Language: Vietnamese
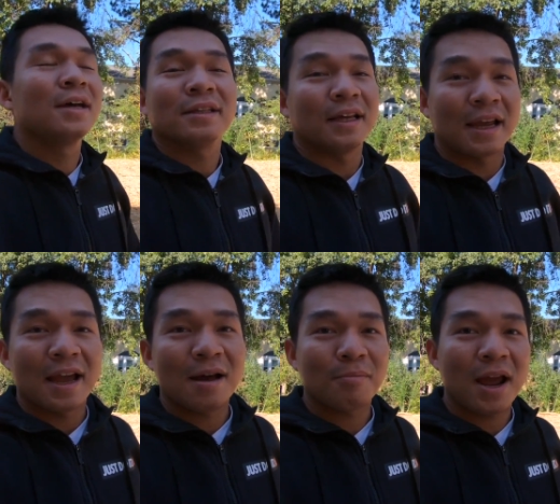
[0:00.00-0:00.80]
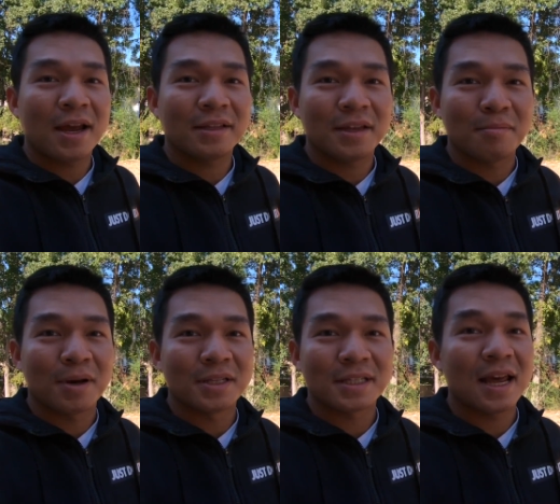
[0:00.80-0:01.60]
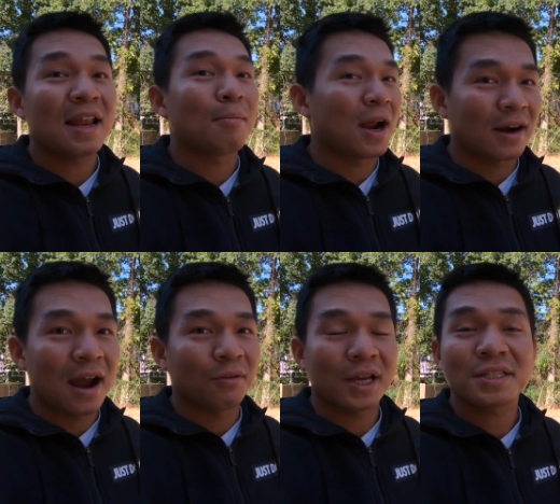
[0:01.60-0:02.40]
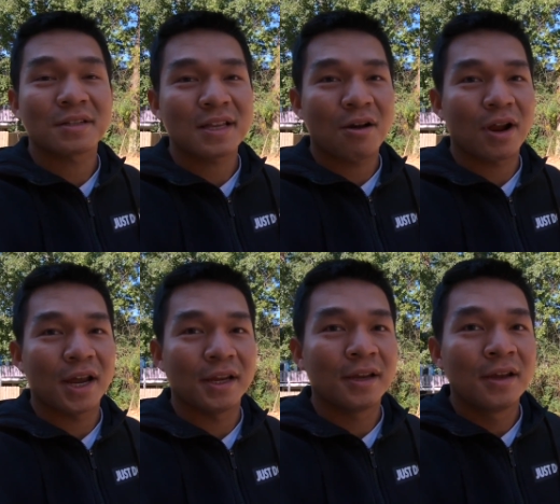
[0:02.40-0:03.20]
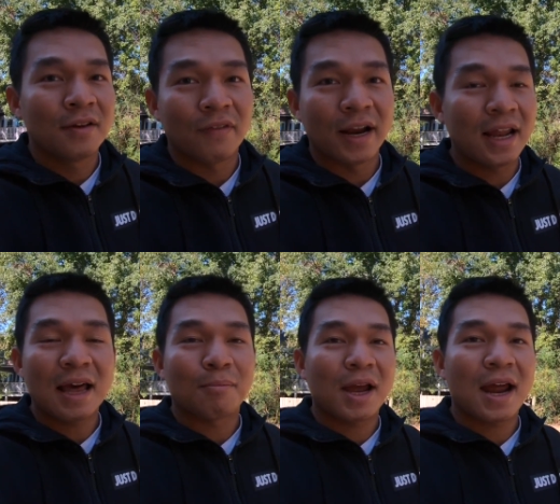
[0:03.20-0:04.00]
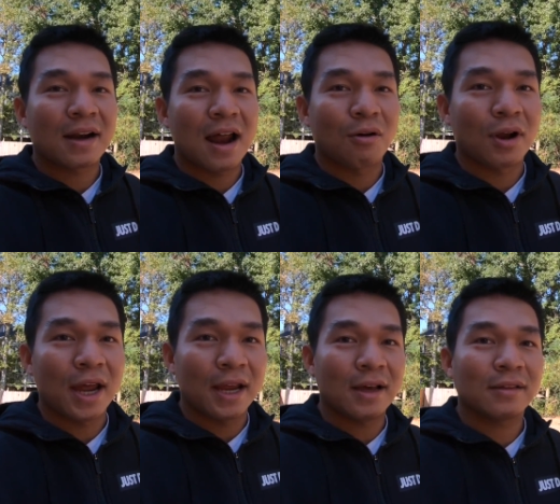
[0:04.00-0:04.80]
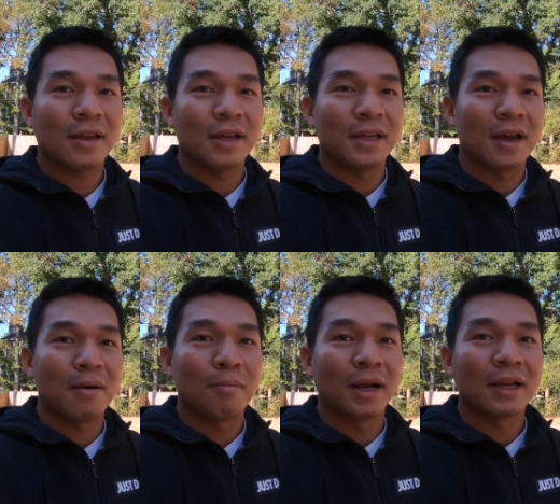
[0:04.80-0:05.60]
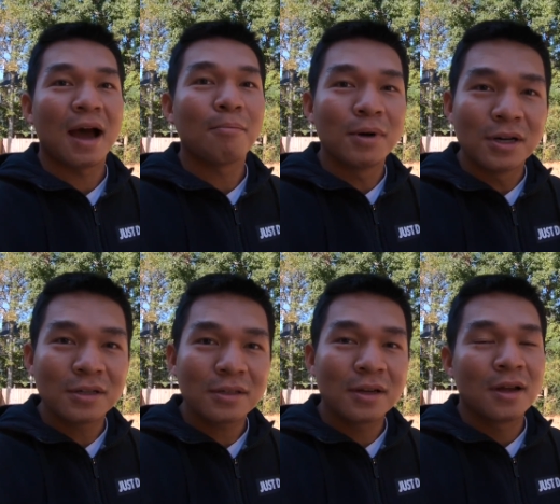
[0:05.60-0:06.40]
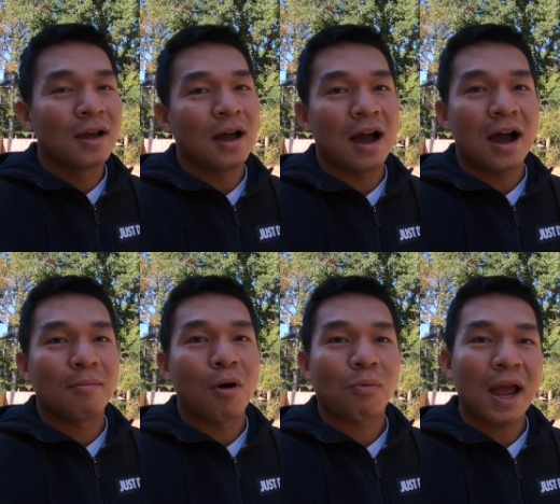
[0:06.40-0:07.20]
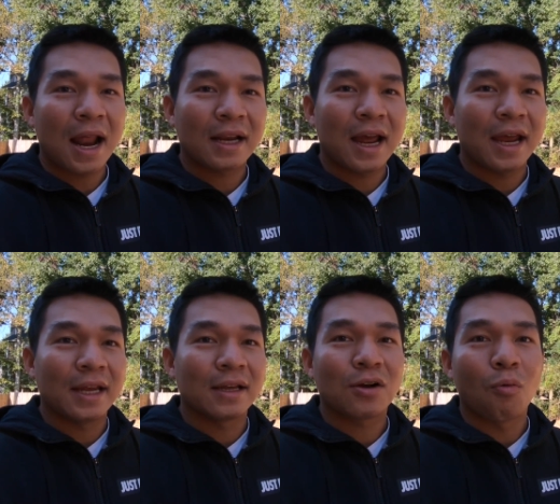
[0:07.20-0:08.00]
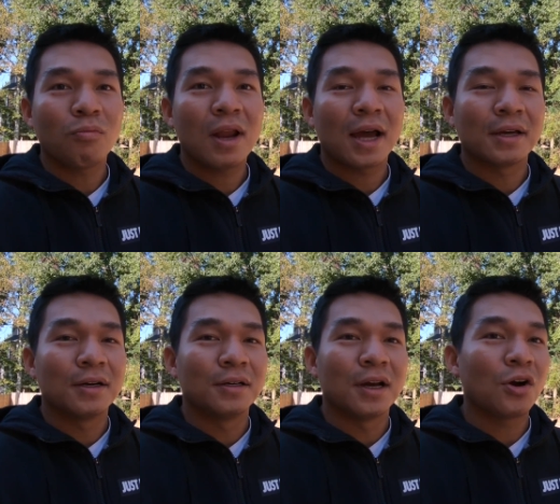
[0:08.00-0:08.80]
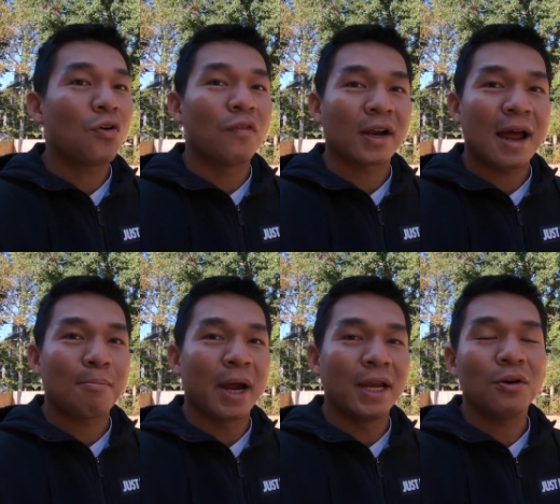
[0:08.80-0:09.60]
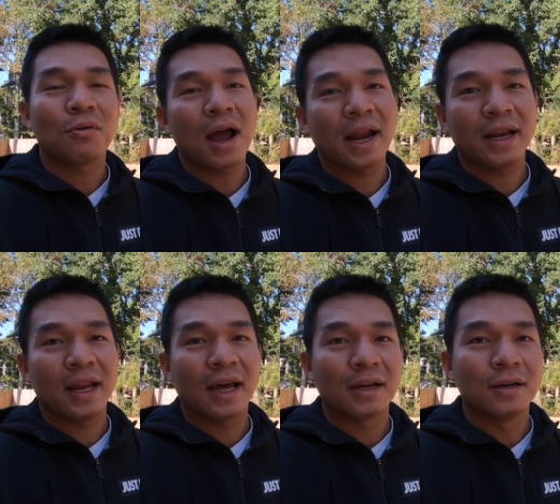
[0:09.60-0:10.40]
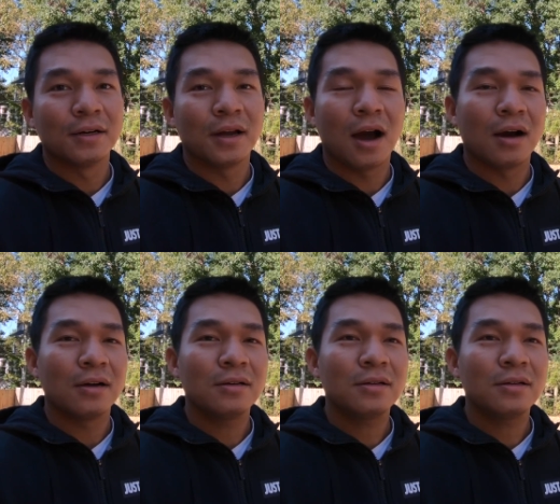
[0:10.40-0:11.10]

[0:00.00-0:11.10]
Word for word: Thì ngày hôm nay thì mình sẽ làm hàng rào cho cái sân sau này. Và để làm cái hàng rào này á, thì mình đã mướn một cái anh này cũng là người ở khu vực Nam Mỹ luôn. Anh này là người ở